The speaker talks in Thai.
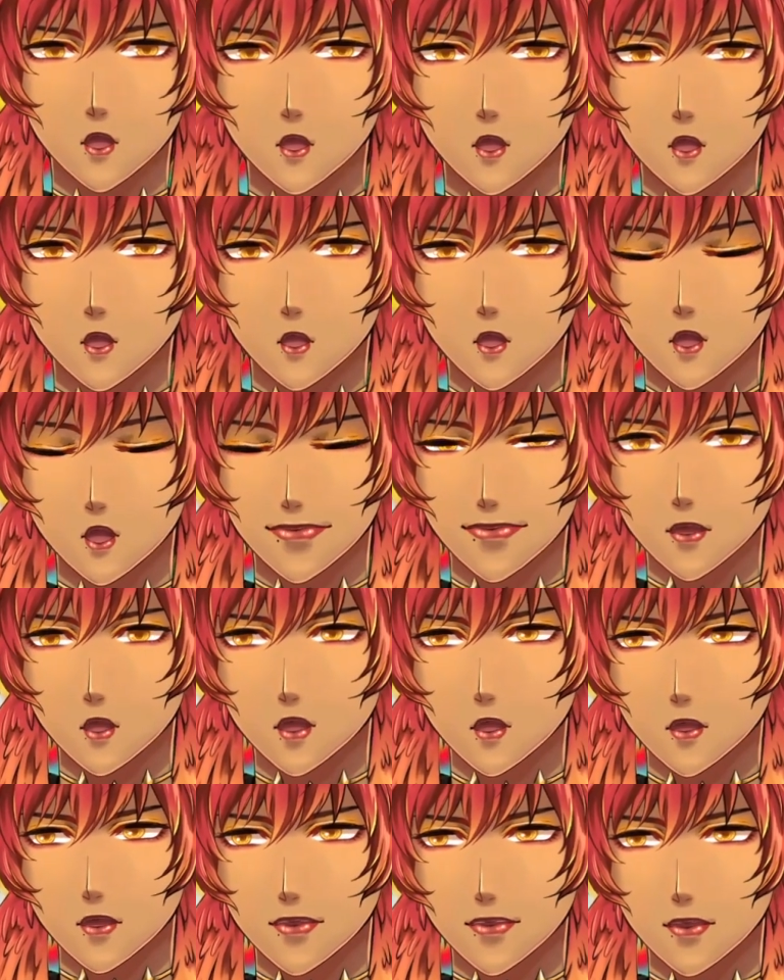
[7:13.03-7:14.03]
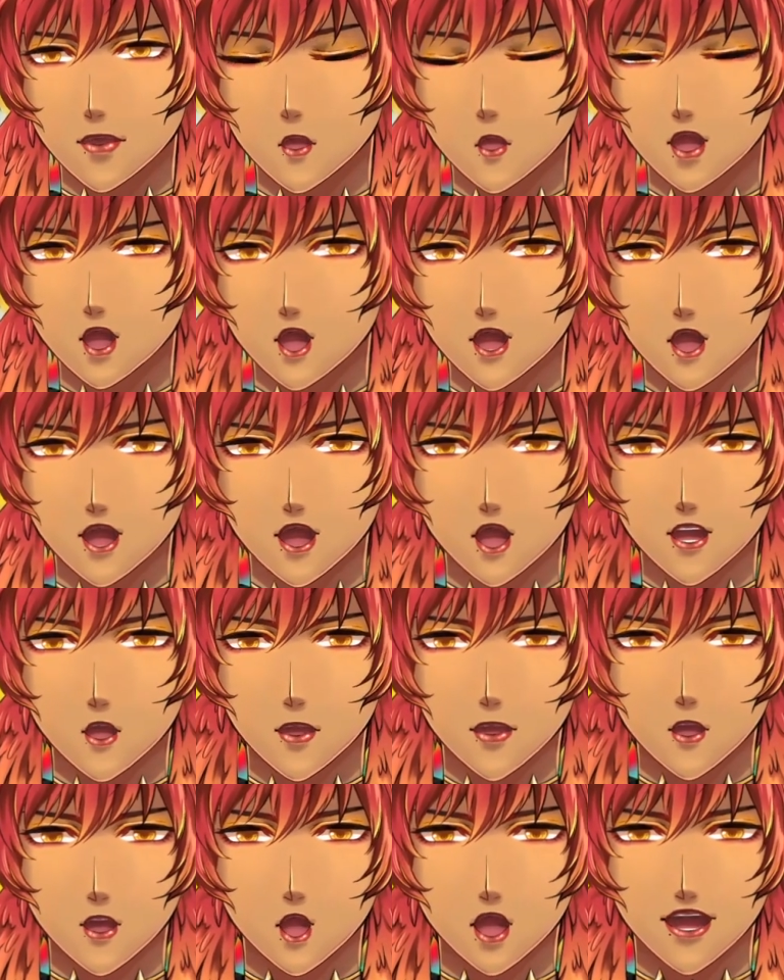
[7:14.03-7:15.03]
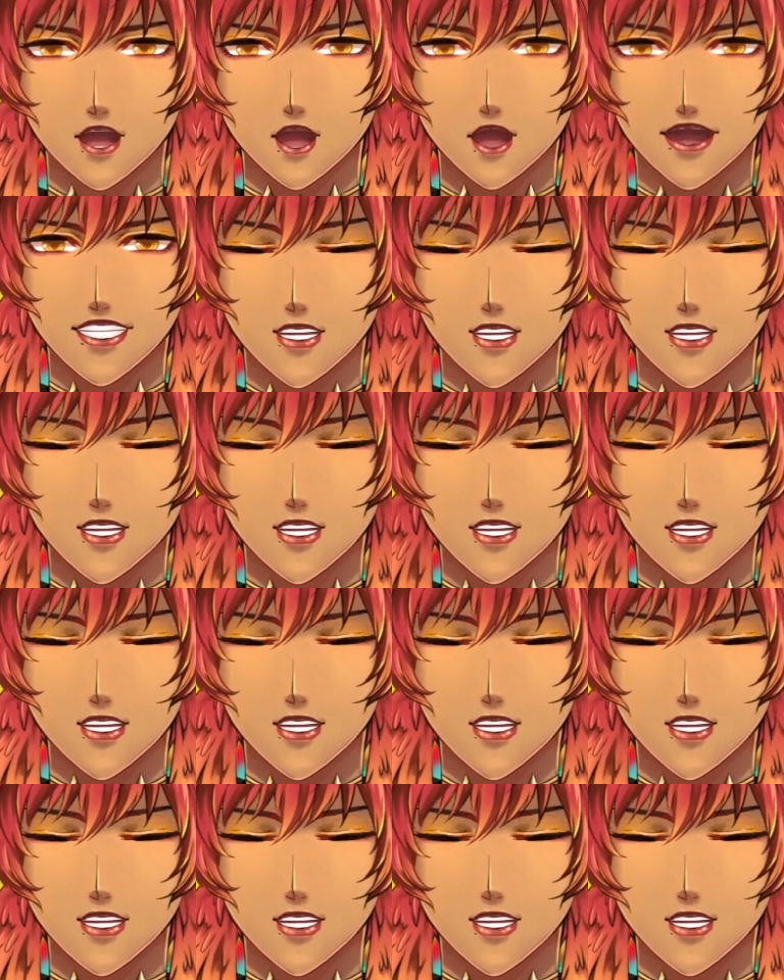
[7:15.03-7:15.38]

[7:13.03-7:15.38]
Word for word: ถ้าบอกตัวเองในอนาคตได้หรอคะ